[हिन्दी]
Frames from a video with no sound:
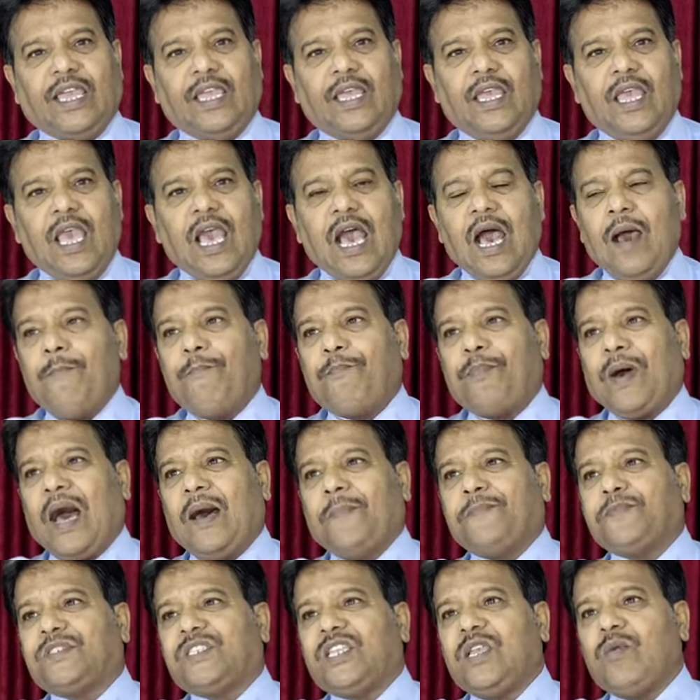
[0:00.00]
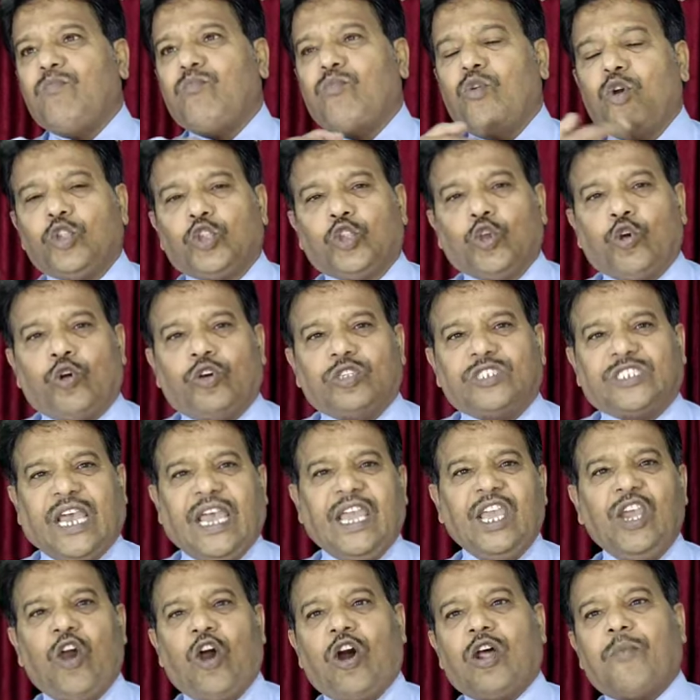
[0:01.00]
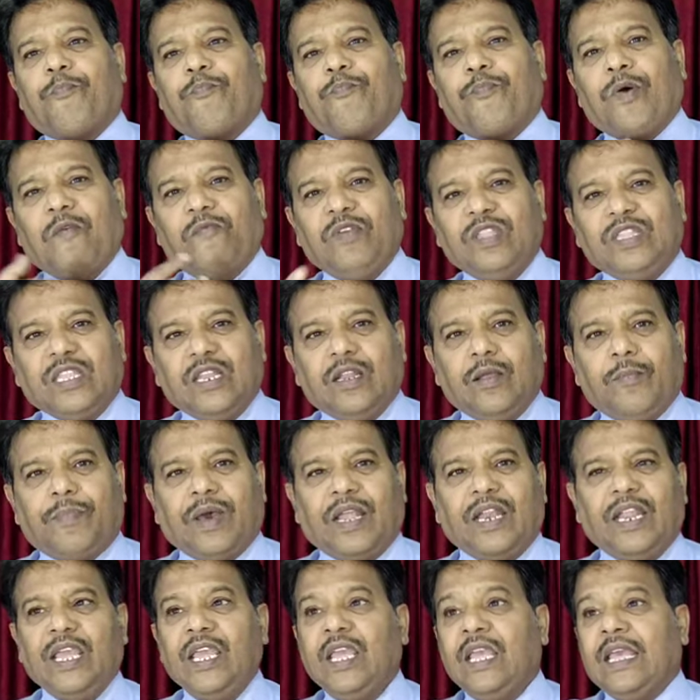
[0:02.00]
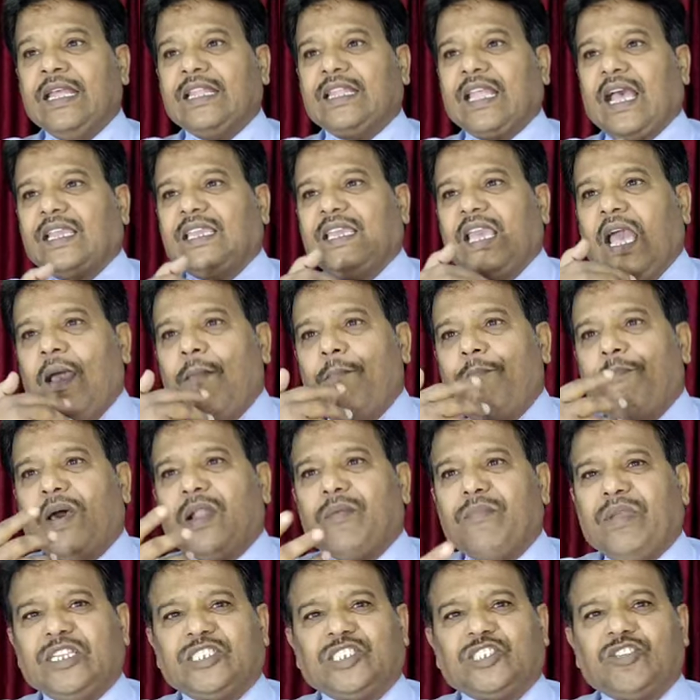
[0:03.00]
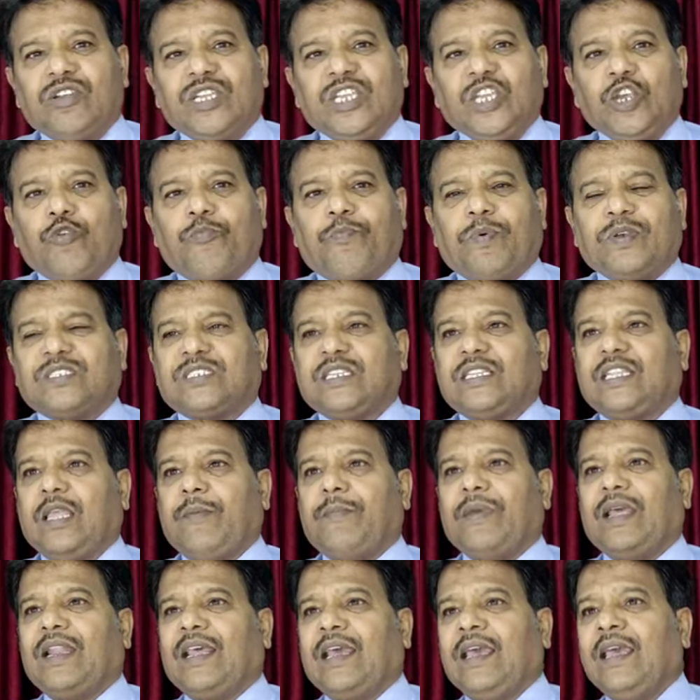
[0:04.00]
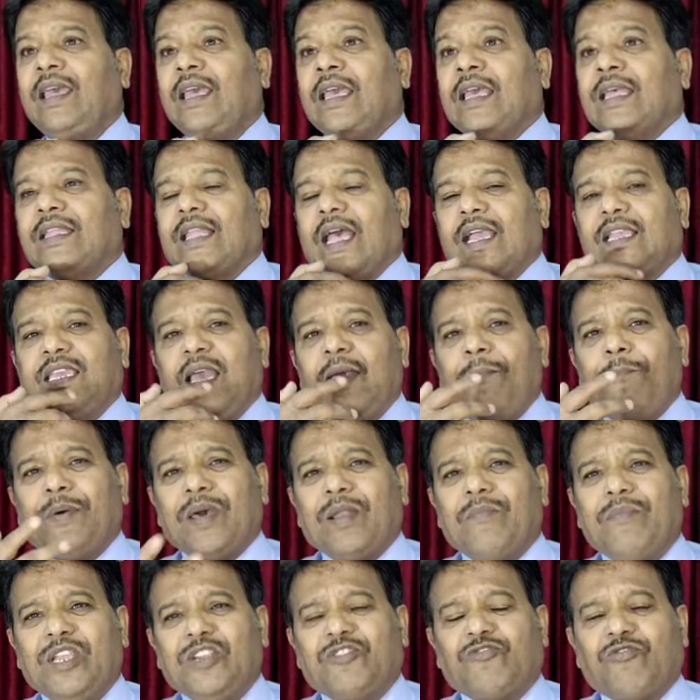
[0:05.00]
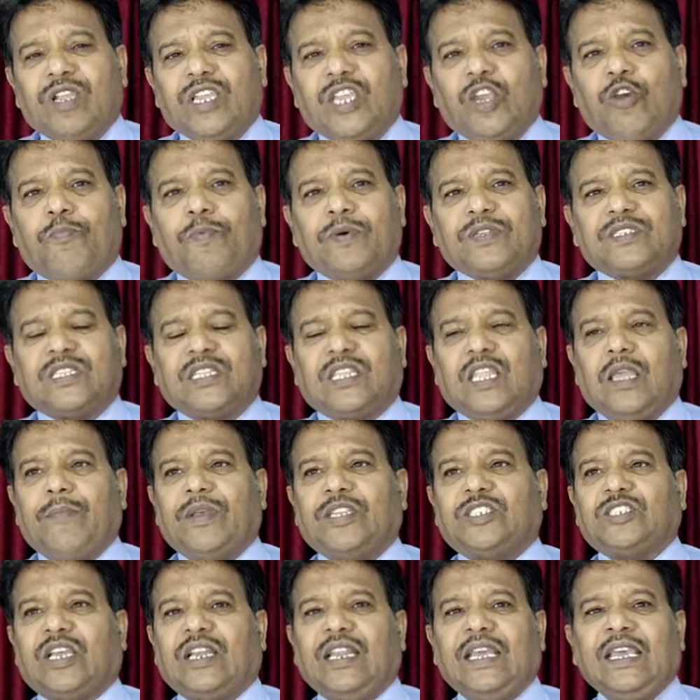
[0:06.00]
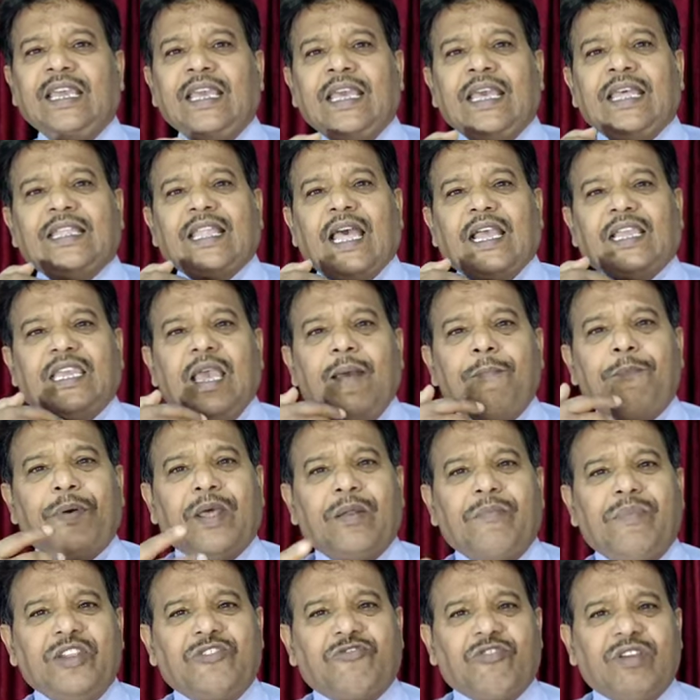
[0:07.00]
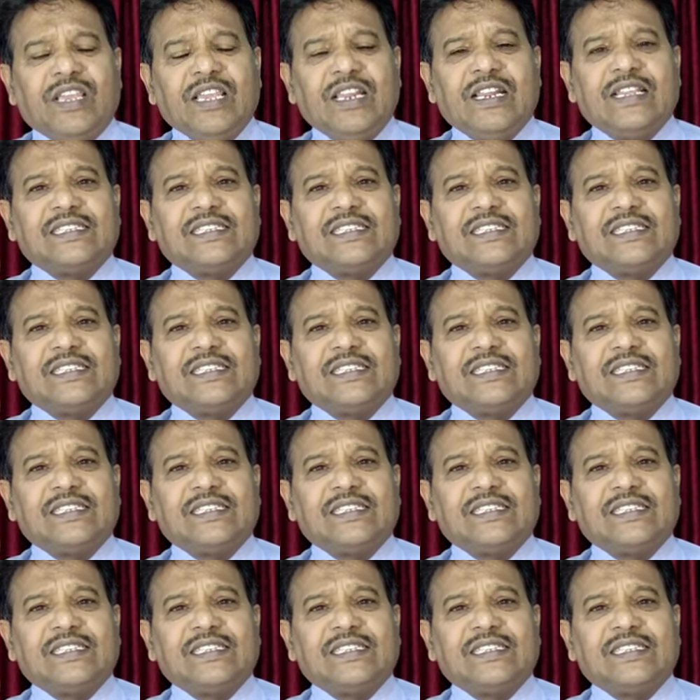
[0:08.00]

जाएं हम पाप से मुक्त हो जाएं और पवित्र बने ताकि हम परमेश्वर की उपस्थिति में रहें ताकि हम परमेश्वर की उपस्थिति में चलें ताकि हम परमेश्वर